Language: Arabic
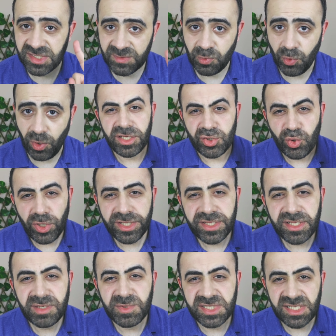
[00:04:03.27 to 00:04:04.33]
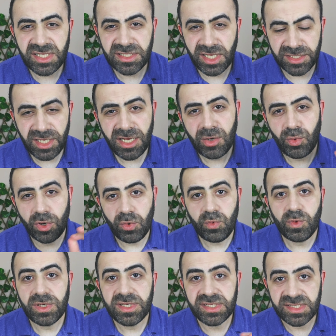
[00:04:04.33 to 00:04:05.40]
الاسبوع النوع التاني من زيت النعناع
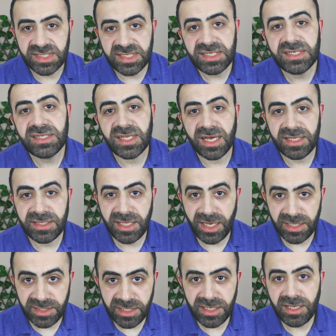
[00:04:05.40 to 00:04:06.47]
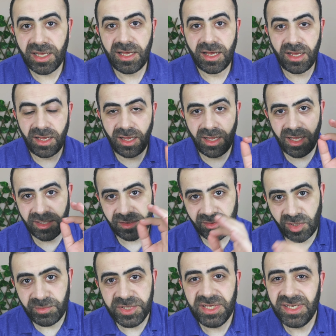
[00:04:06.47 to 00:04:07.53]
وهو زيت النعناع
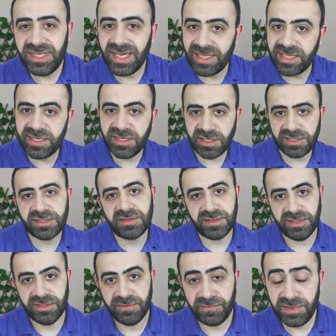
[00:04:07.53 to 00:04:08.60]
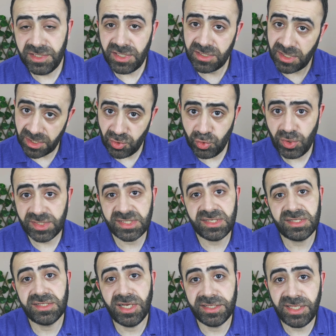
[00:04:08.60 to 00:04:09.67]
الطبيعي الغير عطري في نوع
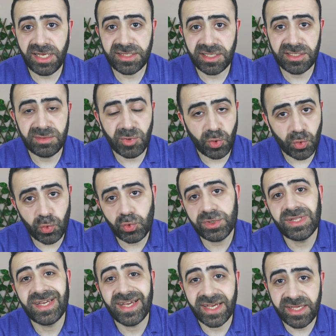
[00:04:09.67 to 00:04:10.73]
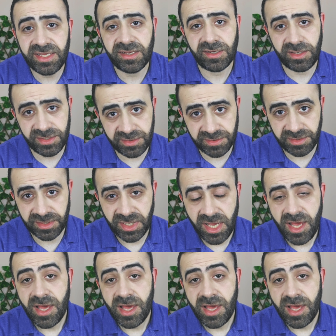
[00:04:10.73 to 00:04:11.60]
زيت نعناع تاني موجود غير عطري